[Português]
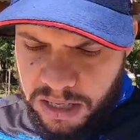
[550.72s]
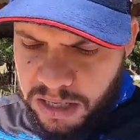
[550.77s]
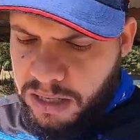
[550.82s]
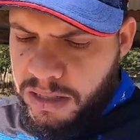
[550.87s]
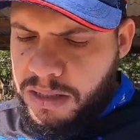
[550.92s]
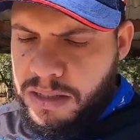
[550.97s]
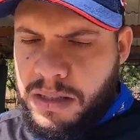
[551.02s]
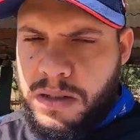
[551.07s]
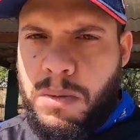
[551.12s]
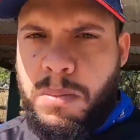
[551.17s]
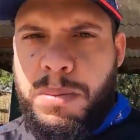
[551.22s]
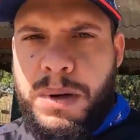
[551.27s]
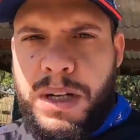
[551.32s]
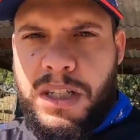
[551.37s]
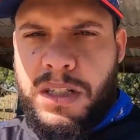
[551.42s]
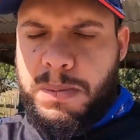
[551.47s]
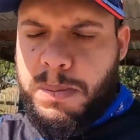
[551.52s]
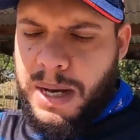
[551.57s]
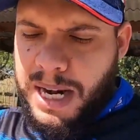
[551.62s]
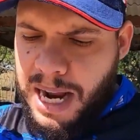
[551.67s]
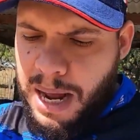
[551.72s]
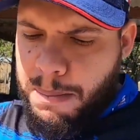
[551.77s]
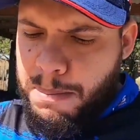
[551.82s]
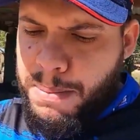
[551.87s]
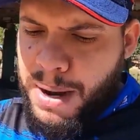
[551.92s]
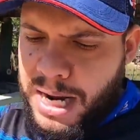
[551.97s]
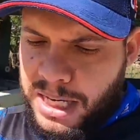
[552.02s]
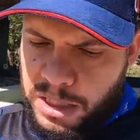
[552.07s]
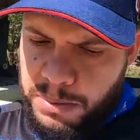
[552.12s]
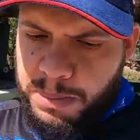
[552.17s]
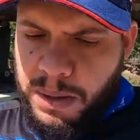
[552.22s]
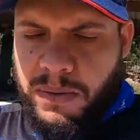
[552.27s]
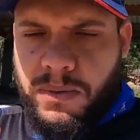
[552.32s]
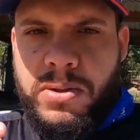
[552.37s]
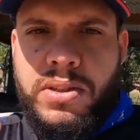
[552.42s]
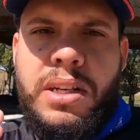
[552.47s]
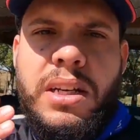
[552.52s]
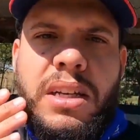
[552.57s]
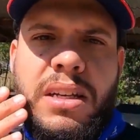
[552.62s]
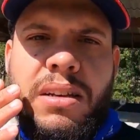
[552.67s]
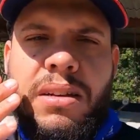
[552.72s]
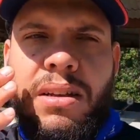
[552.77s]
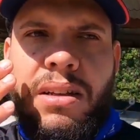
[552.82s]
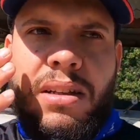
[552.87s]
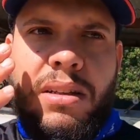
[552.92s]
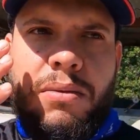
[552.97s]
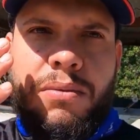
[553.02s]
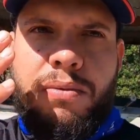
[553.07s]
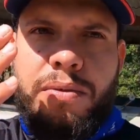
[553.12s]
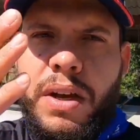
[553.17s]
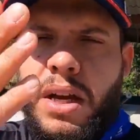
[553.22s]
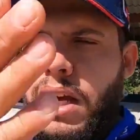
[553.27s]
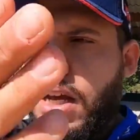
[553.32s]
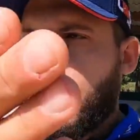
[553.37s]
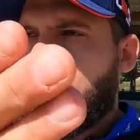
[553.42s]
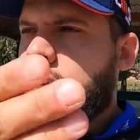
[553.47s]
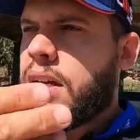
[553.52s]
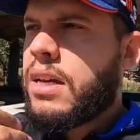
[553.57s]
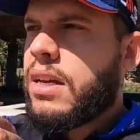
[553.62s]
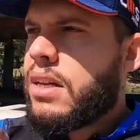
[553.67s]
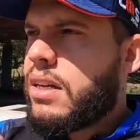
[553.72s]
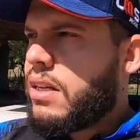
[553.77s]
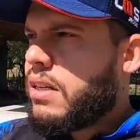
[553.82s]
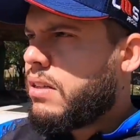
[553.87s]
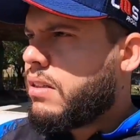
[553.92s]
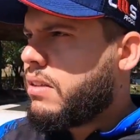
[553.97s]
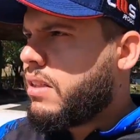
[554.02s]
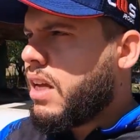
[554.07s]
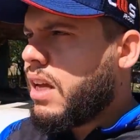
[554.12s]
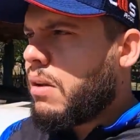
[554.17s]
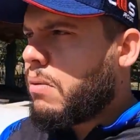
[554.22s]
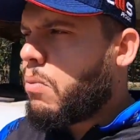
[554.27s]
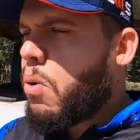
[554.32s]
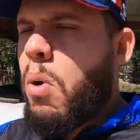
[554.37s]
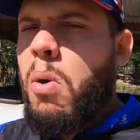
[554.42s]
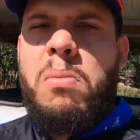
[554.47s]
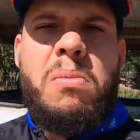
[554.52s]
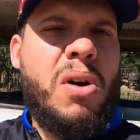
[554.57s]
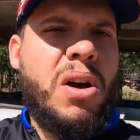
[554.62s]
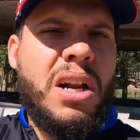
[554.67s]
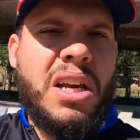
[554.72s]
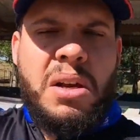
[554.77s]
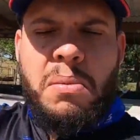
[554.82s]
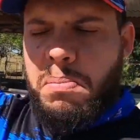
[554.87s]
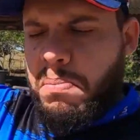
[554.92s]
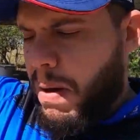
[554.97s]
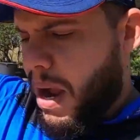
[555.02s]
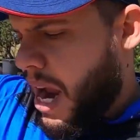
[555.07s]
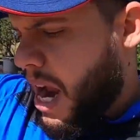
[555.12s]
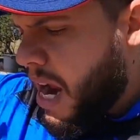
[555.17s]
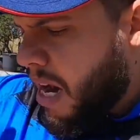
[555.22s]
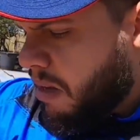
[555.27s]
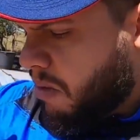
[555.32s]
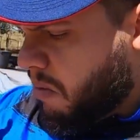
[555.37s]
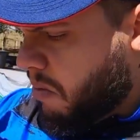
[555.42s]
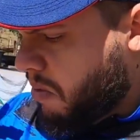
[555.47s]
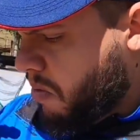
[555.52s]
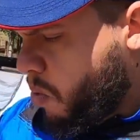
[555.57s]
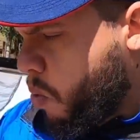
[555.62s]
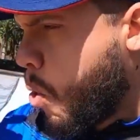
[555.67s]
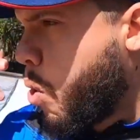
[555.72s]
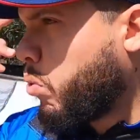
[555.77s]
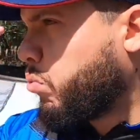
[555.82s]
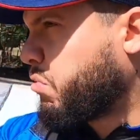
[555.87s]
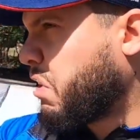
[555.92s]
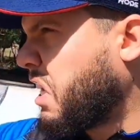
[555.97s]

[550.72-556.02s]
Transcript: aqui são peixes para abate. Para você que vem aí, né, ou mora aqui perto, ou